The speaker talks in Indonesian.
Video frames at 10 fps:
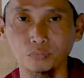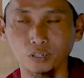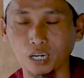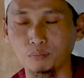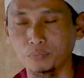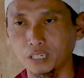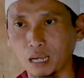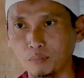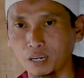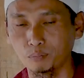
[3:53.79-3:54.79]
program
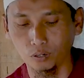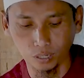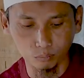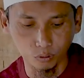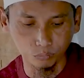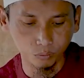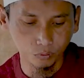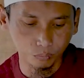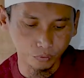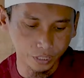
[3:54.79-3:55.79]
pertama ada program
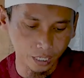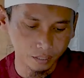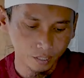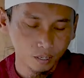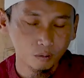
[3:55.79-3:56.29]
umum kemudian